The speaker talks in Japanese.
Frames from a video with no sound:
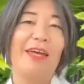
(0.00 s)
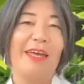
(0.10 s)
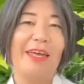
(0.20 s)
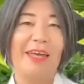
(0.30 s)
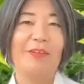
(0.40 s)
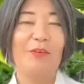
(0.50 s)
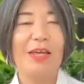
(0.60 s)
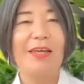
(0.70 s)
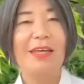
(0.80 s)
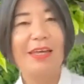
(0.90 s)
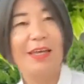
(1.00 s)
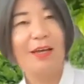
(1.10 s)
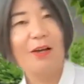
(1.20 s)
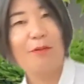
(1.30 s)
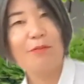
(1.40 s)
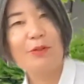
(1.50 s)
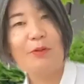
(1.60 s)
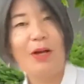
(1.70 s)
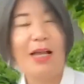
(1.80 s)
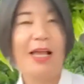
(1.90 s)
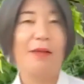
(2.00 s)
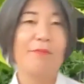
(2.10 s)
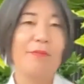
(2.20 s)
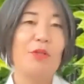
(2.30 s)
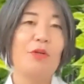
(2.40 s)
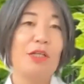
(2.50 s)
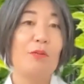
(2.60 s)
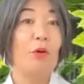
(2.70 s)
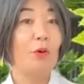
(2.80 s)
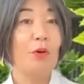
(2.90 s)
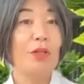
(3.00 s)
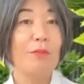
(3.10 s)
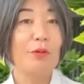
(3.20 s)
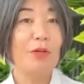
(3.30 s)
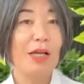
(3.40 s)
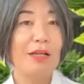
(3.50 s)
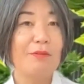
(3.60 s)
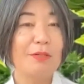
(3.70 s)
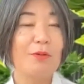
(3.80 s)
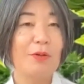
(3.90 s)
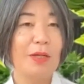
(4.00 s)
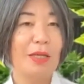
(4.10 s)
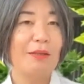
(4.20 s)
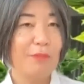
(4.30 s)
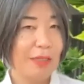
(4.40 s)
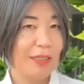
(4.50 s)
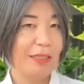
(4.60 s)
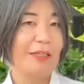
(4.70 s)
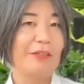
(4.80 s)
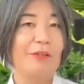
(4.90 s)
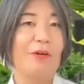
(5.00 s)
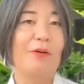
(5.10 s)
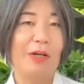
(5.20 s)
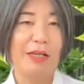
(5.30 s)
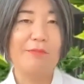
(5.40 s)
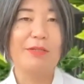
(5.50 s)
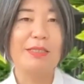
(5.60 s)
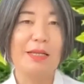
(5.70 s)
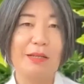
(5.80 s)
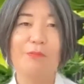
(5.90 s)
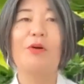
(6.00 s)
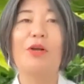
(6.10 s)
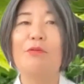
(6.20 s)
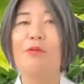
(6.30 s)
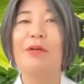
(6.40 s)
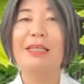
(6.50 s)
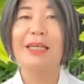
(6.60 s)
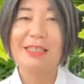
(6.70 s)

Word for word: えー、のね、えー、葉っぱのこか緑にもいろいろな緑があります。こうやって見ていただくと分かりますけれども、これもまたい